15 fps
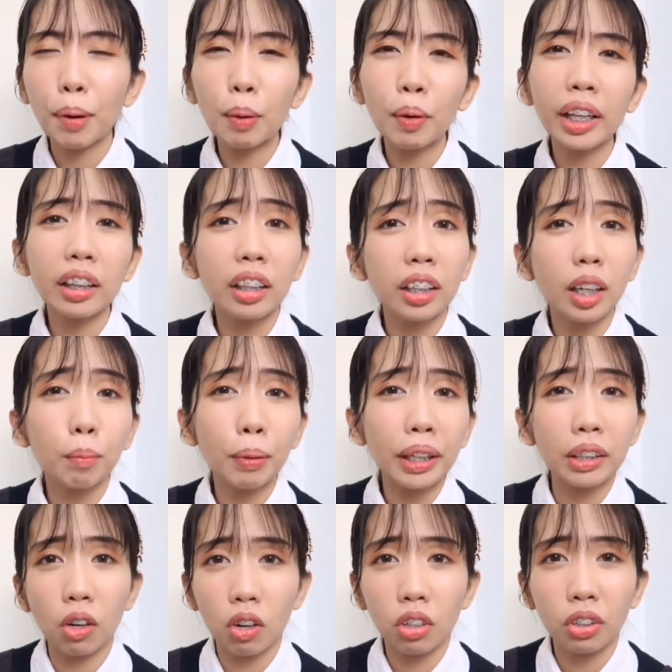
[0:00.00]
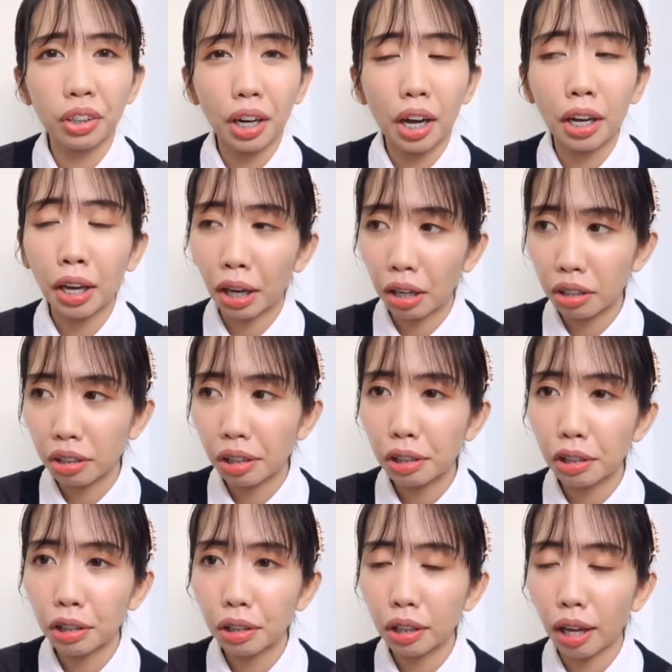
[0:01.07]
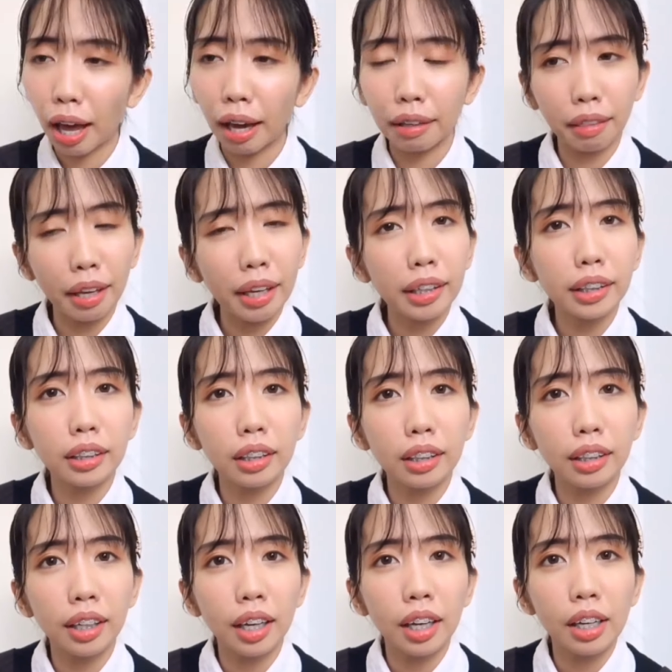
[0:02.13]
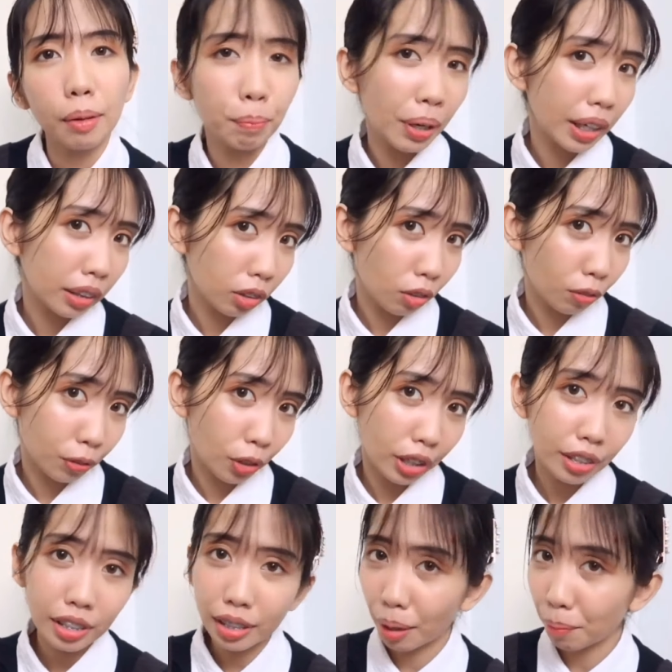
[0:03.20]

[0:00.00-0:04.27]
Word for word: Bawal din ang may color ang hair, I think. But, of course,